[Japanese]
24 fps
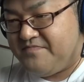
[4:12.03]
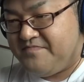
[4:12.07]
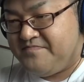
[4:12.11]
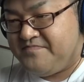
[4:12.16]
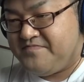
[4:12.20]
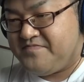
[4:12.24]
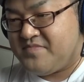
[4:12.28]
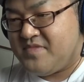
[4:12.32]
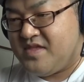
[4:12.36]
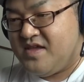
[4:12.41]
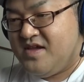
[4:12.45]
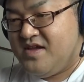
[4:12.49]
う
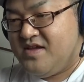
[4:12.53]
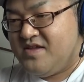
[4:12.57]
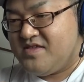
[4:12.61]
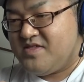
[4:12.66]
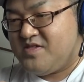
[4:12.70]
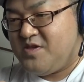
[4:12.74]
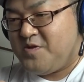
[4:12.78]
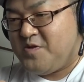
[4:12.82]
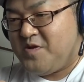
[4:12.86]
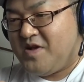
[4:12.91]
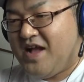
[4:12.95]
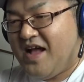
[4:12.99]
ん、
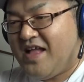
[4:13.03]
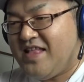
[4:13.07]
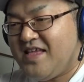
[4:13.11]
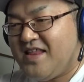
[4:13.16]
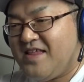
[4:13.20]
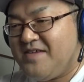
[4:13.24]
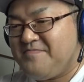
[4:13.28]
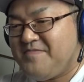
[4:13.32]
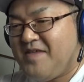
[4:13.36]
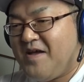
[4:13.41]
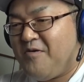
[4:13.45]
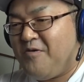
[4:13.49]
ちょっとかな
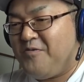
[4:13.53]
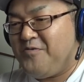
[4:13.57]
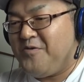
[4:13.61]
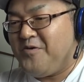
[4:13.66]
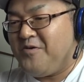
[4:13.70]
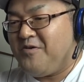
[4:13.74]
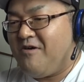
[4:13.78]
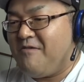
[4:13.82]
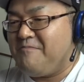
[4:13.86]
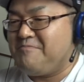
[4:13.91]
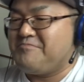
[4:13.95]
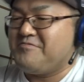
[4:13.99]
りね
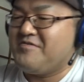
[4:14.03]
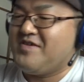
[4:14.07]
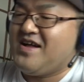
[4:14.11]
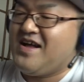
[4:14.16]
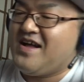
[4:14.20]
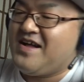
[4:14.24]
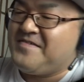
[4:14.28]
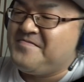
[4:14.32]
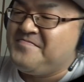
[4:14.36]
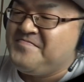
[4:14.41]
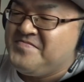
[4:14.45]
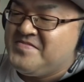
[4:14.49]
炎ロープと
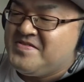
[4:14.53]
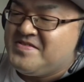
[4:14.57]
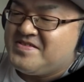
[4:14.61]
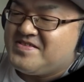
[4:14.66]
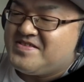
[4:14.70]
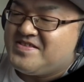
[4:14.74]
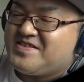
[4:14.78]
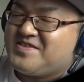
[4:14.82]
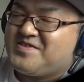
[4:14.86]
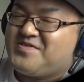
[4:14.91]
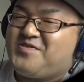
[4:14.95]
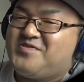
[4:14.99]
か
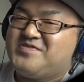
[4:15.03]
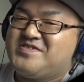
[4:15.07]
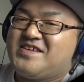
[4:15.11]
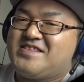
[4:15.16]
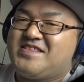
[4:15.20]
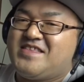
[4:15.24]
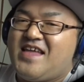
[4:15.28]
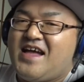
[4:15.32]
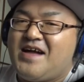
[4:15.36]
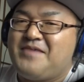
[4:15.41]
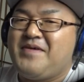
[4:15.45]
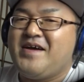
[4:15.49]
突っ込ん
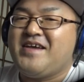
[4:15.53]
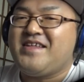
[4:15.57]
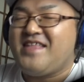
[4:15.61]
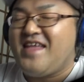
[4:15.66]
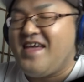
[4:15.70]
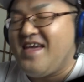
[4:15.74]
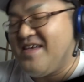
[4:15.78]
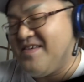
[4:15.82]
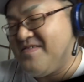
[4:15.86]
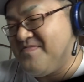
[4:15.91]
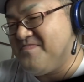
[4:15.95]
じゃってやばいね。